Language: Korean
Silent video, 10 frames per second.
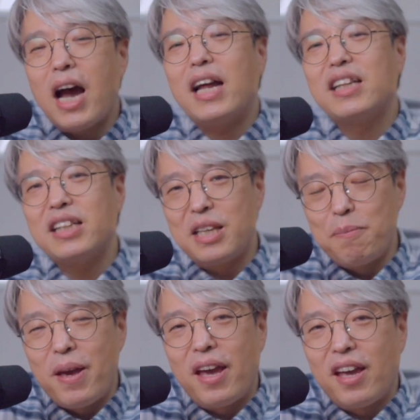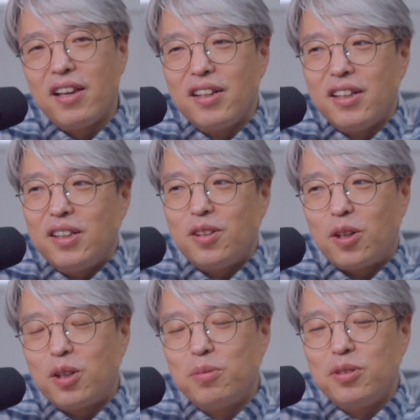하는 김에
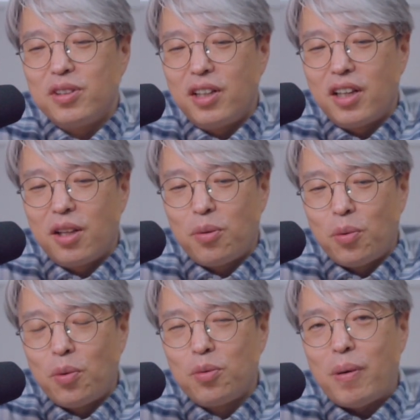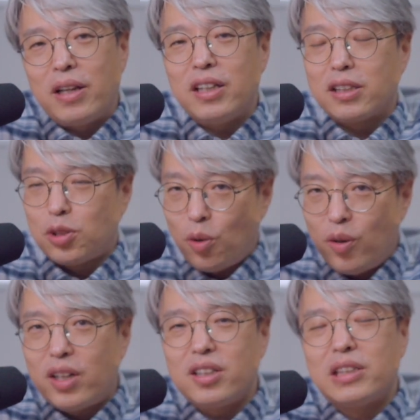여러분들에게도 만약
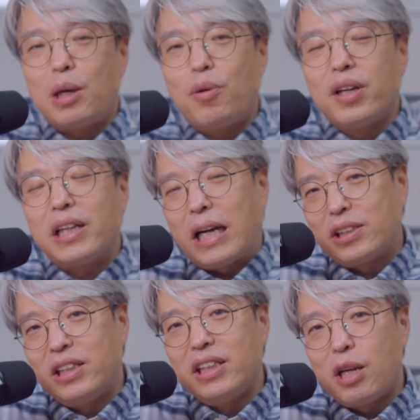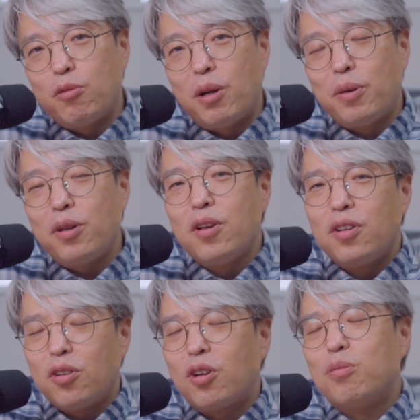저와 같은 상황이 닥친다고 하면
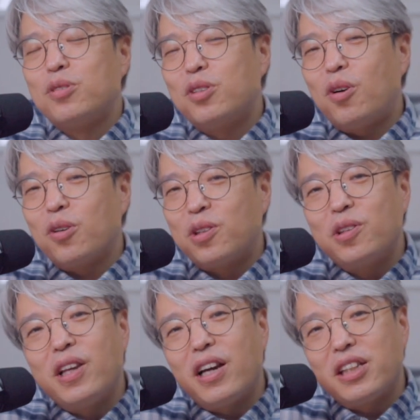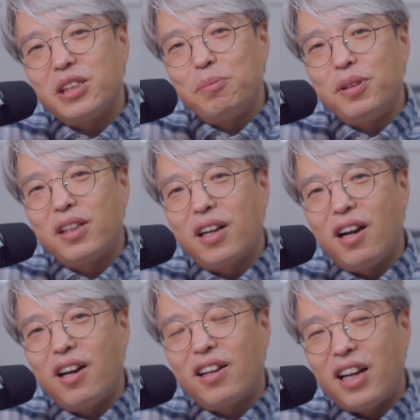여러분들은 어떻게
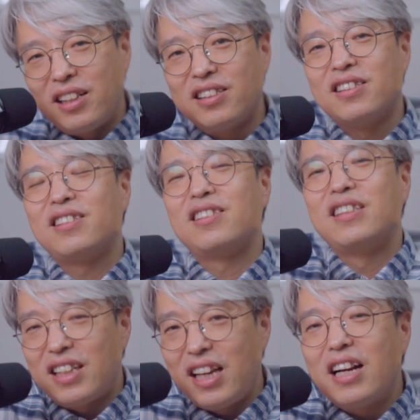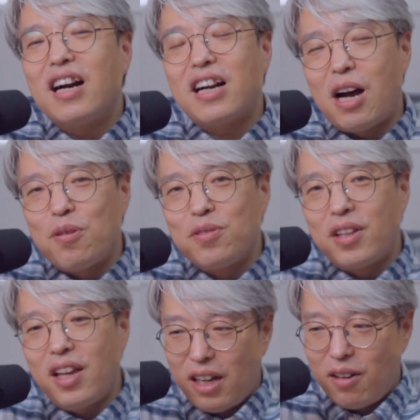하겠습니까? 라는 생각
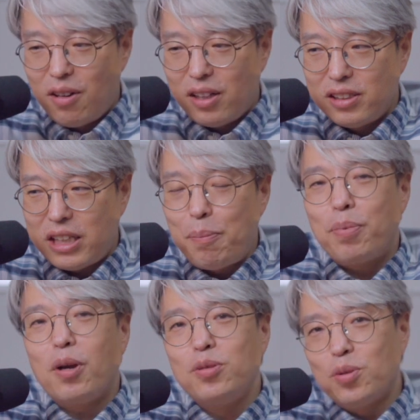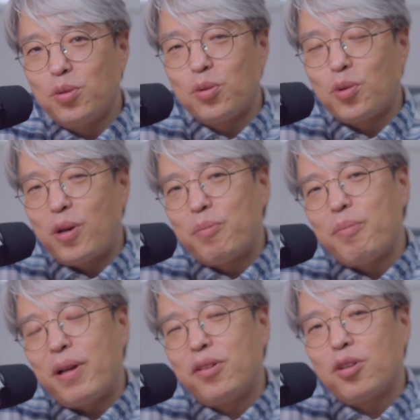가운데 어, 한세 편 정도로
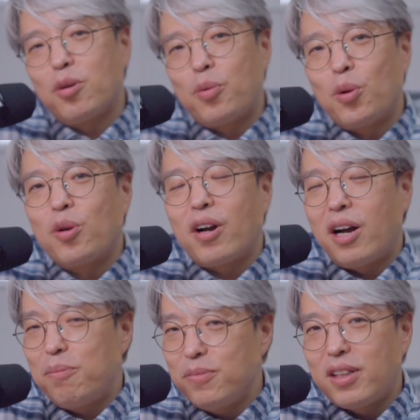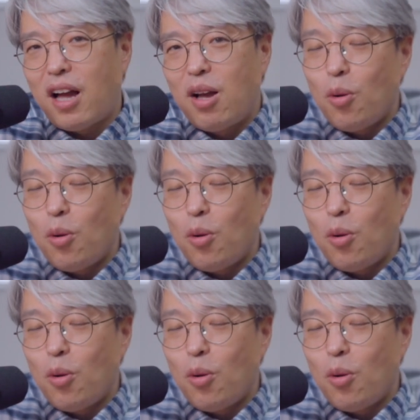한번 만들어 볼까 합니다.